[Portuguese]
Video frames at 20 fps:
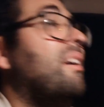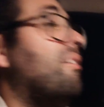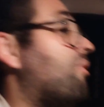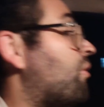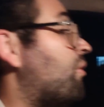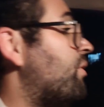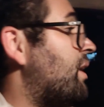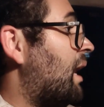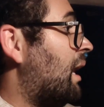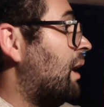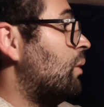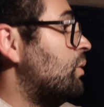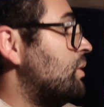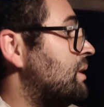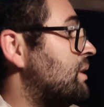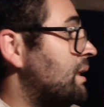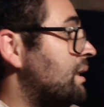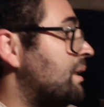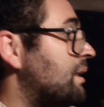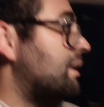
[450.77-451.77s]
combina a luz
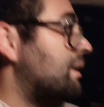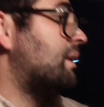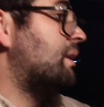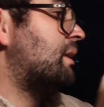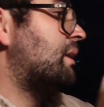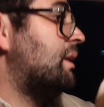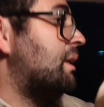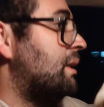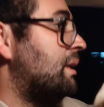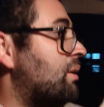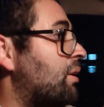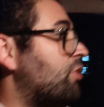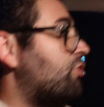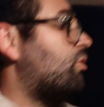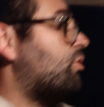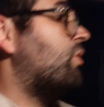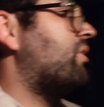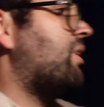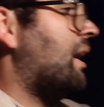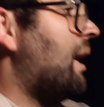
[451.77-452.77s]
aí. Então a gente
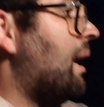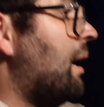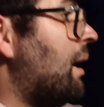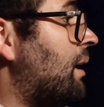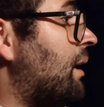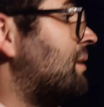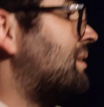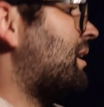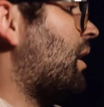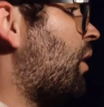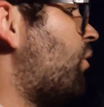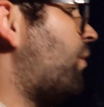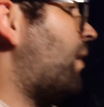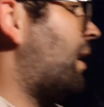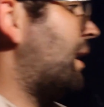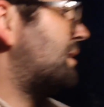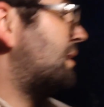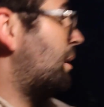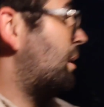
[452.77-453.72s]
consegue ah, salvar essas